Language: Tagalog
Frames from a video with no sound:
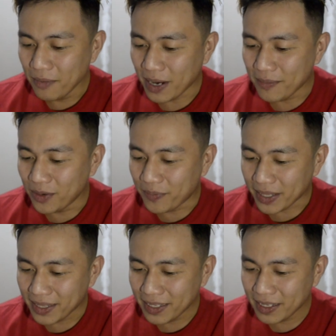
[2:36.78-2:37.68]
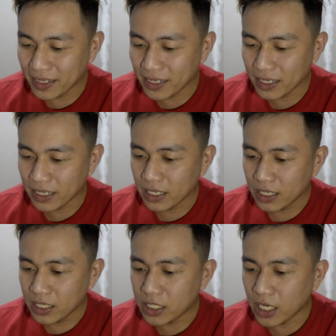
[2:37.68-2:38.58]
para malupet
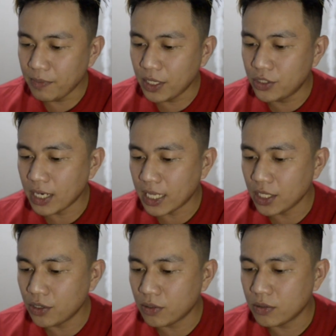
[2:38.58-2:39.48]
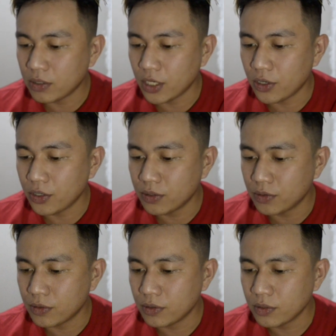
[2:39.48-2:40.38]
Screen video natin yung ano, yung
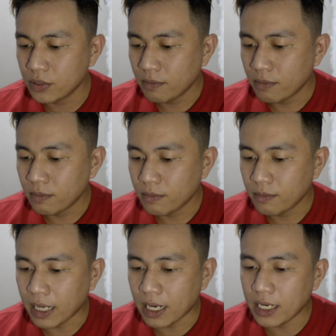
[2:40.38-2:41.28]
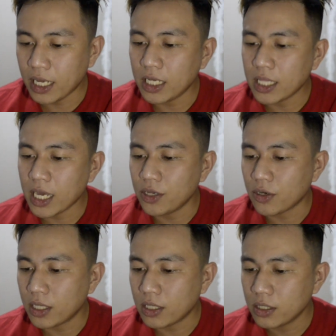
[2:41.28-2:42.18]
para nakikita nyo
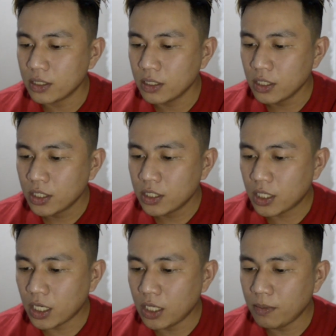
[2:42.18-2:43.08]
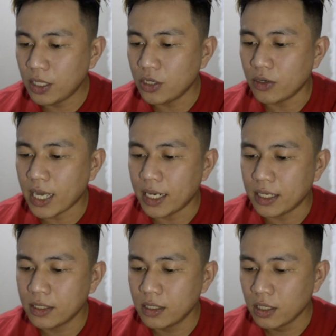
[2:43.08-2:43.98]
rin. Screen video, yan.
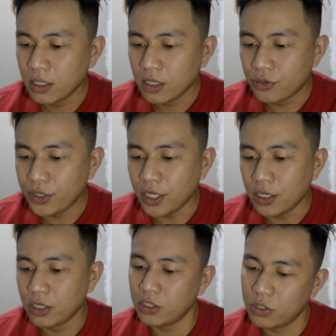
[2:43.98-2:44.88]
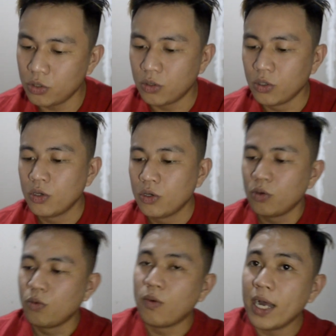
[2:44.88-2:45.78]
3, 2,
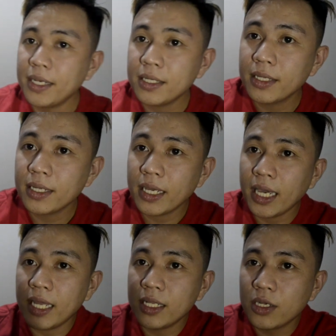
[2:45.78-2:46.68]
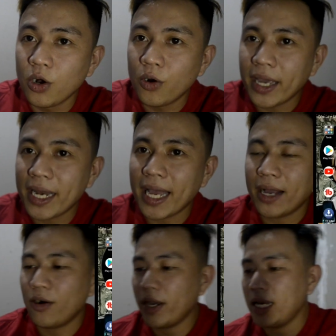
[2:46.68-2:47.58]
1, and go. Ayan na.
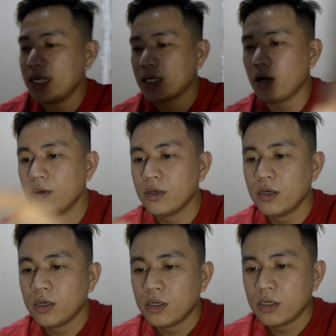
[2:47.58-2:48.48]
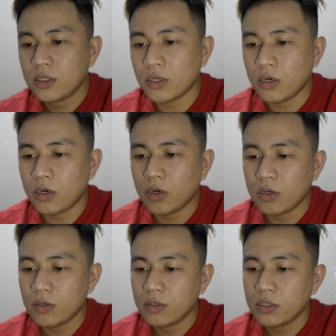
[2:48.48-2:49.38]
Okay, let's go. So,
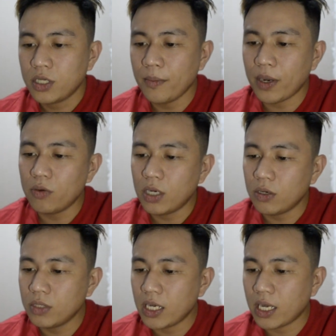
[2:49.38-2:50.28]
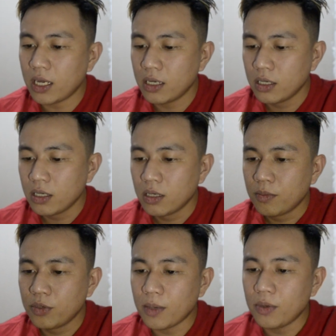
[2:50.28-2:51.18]
syempre unang-una,
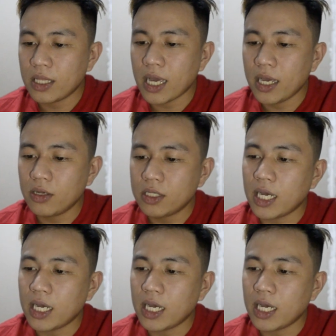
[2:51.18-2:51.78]
punta muna tayo doon sa